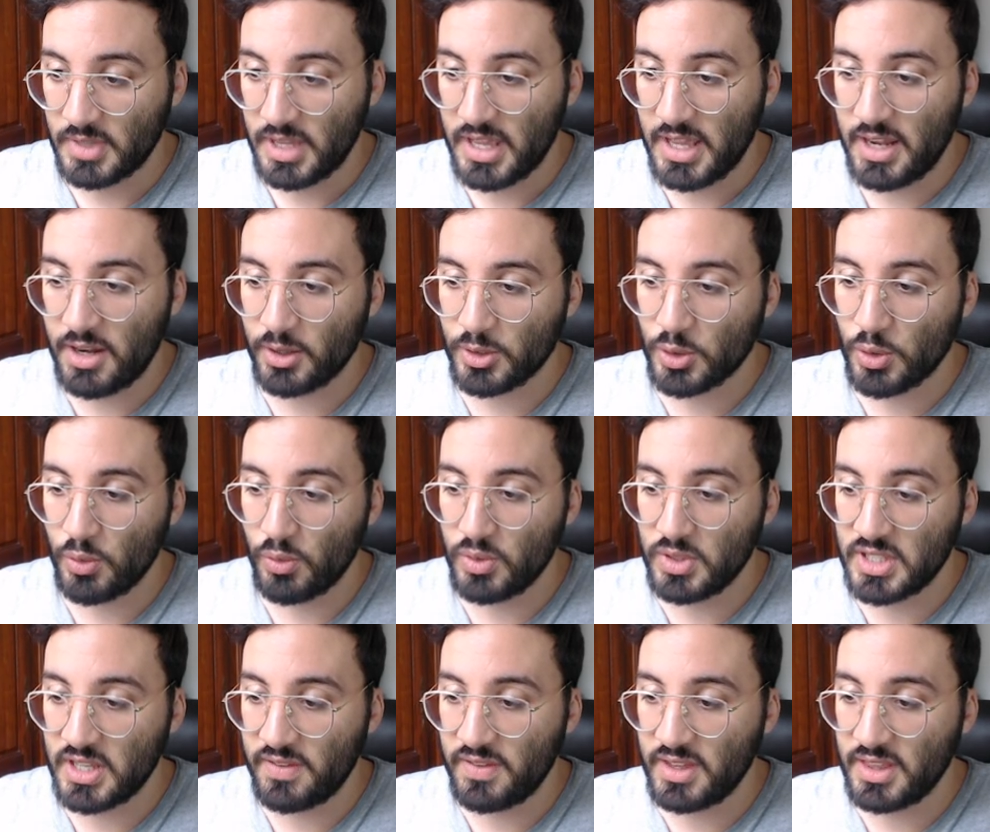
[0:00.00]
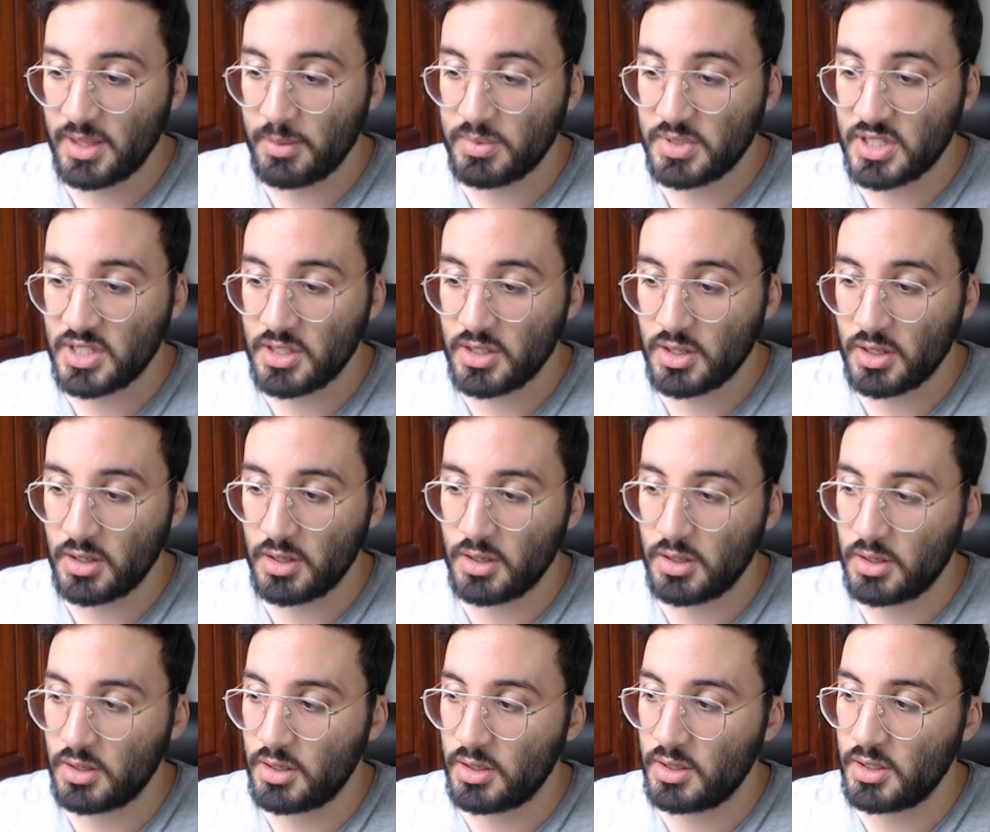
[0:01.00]
et lorsque vous avez des petits,
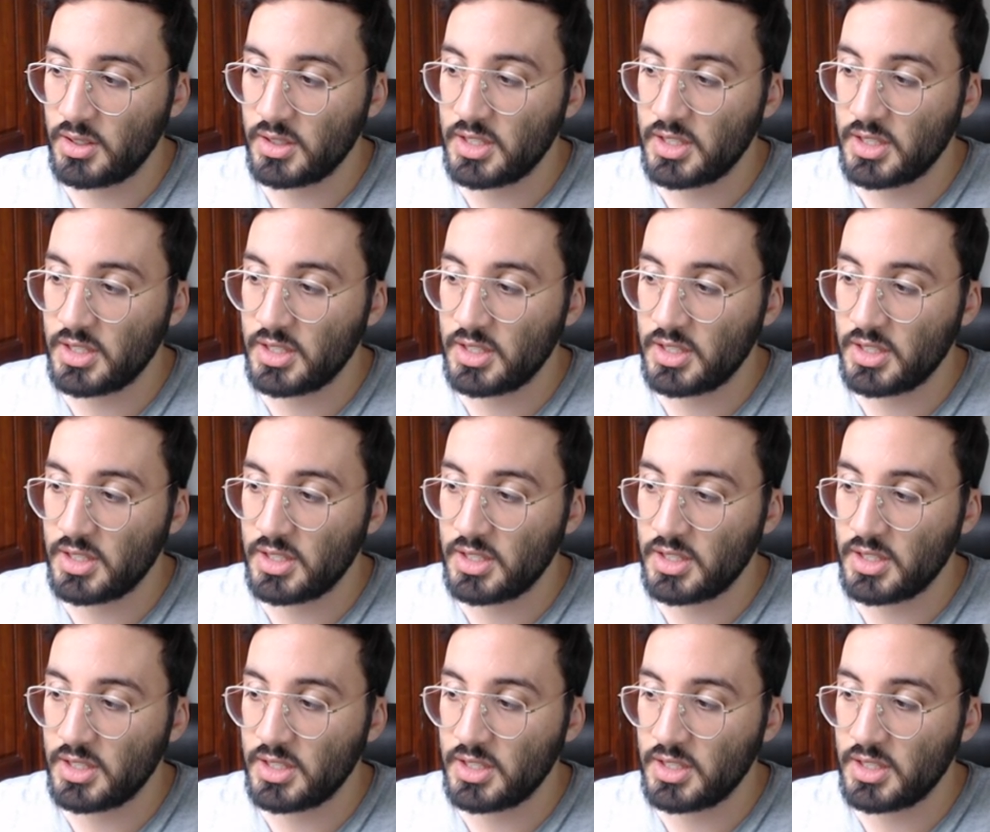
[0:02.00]
euh,